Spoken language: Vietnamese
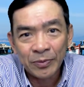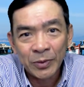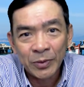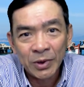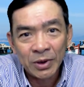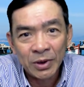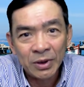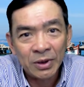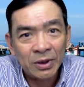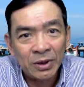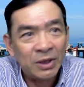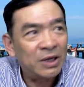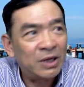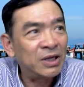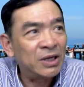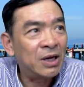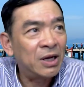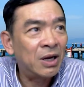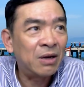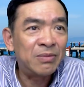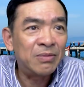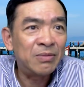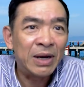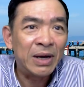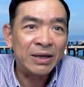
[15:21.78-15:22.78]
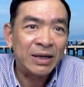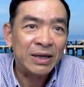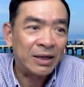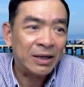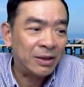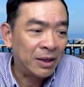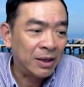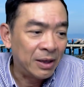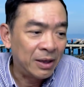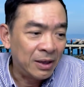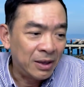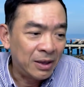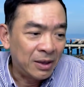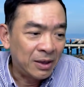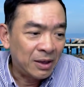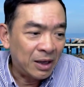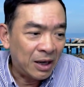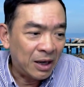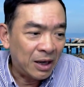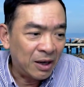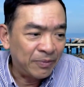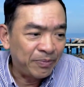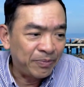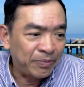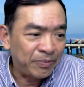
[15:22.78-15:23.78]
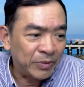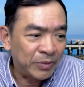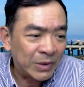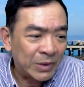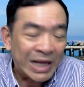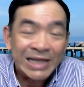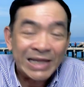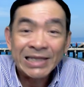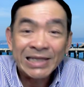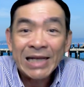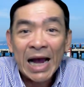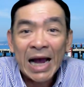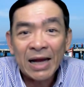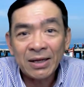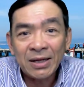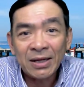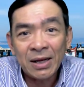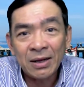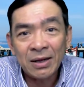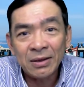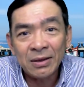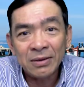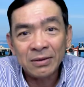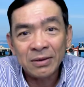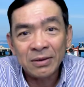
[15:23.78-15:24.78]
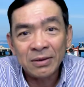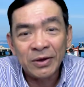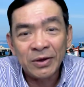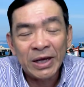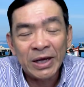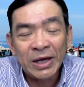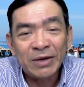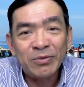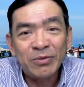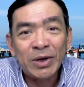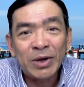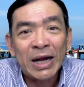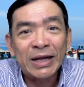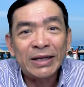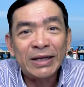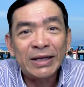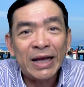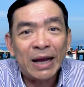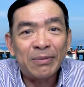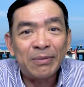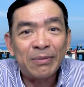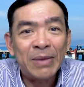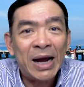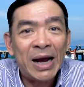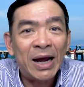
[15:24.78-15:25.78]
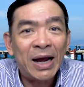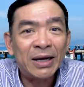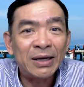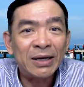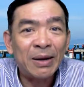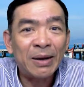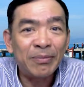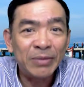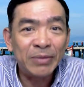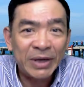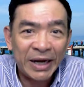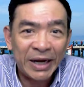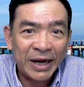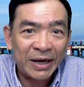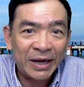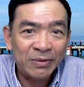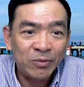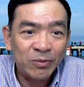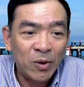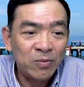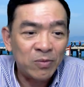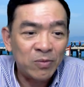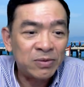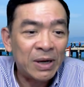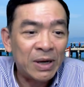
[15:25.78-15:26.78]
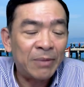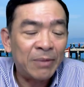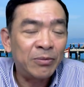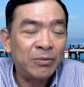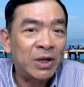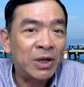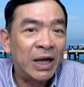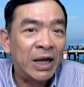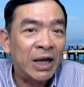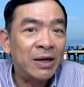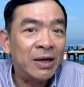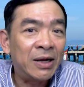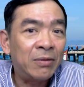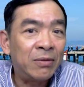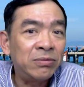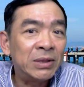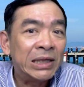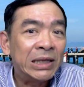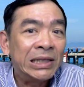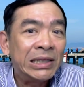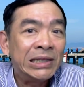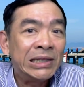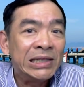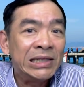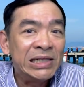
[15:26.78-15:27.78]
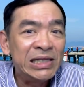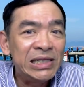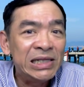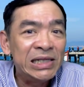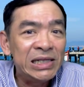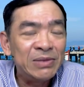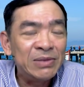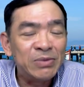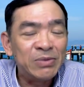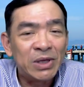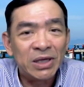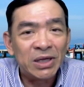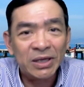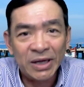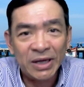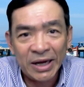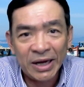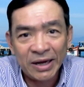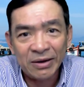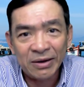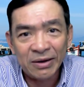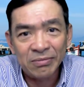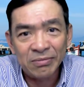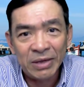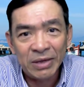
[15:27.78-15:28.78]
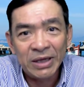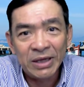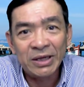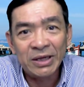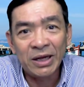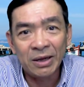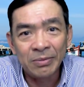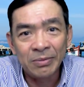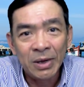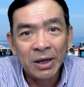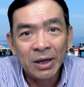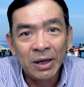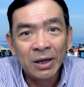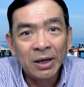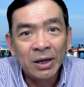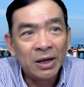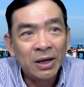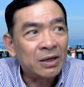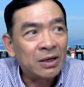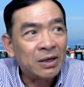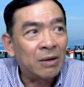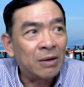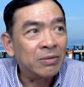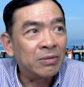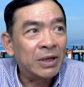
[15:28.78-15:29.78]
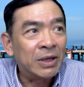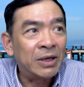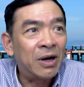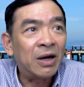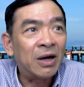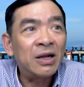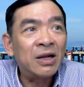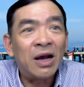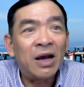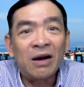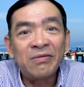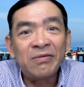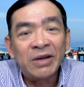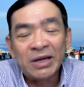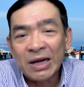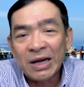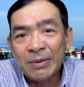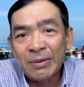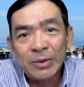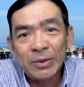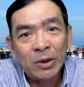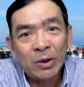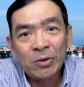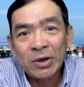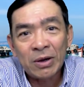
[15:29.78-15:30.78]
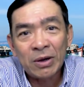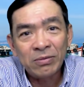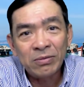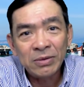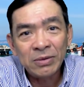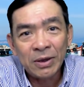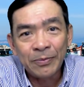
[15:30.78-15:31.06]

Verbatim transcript: như ở bên là um, Texas á, nhiều khi một căn nhà 300 ngàn một năm có thể đóng tới 9 10 ngàn Mỹ Kim trong khi đó thì ở Việt Nam đâu có đóng đâu